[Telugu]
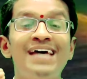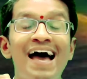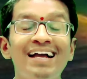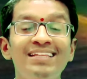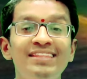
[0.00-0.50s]

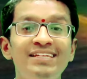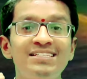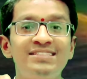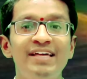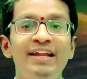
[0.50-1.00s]
జాగతిక
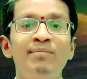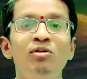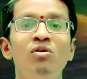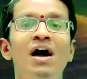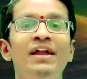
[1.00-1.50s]

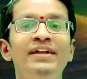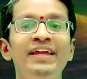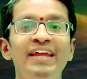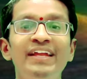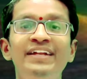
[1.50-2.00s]
స్థిరంలో
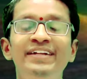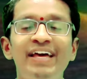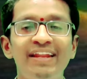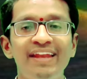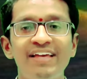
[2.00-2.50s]
అంటే
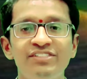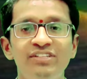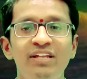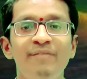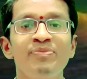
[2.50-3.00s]

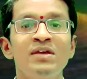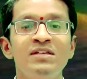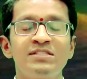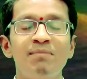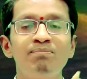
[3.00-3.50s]
ఇంటర్నేషనల్
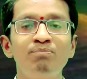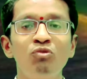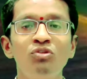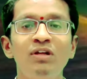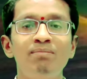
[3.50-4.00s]

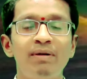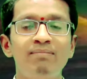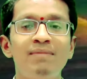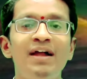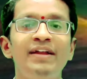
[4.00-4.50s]
సంపూర్ణ
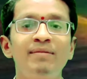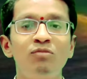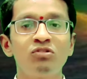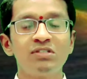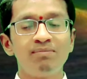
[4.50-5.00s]

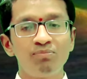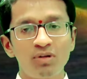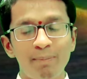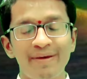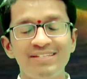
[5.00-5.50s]
బ్రహ్మాండంలో
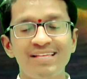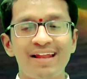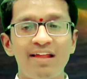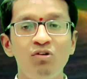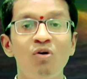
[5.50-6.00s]
సంపూర్ణ
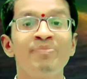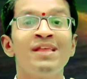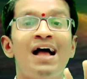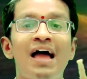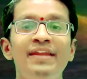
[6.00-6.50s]
పరిసరాల్లో
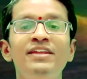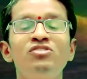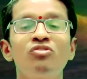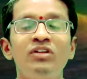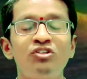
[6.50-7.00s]
అన్ని
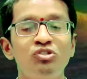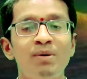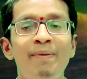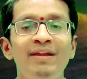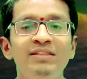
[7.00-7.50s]
చోట్ల
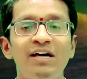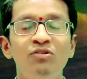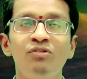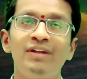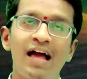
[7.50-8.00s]
శుభ
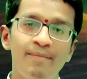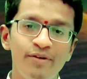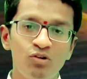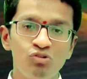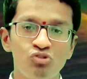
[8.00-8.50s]
ఫలితాలు
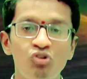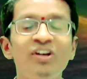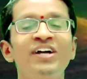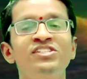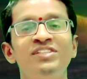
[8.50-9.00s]
రాబోయే రోజుల్లో
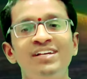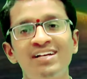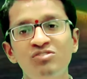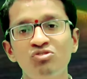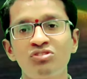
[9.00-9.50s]

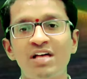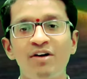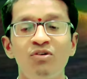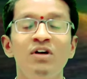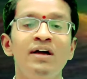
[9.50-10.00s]
ఖచ్చితంగా
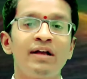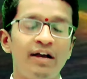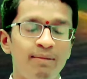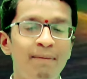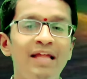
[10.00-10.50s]
చూస్తారు
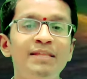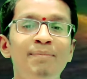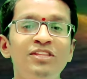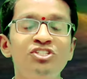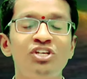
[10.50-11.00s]

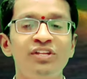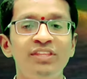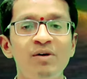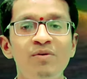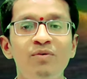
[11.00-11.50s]
కర్మాధిపతి
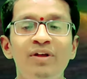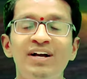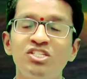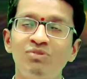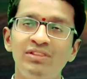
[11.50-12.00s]
శనిదేవుడు
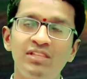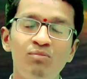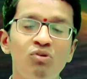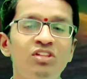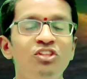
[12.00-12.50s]
కూడా సొంత
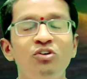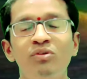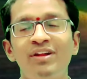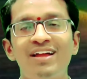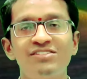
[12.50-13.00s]
మూల
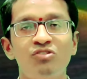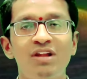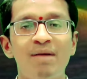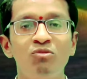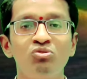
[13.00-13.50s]
త్రిగుణ రాశిలో
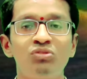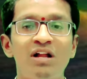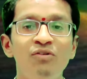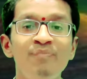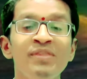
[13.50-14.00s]

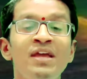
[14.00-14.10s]
రాబోతున్నాడు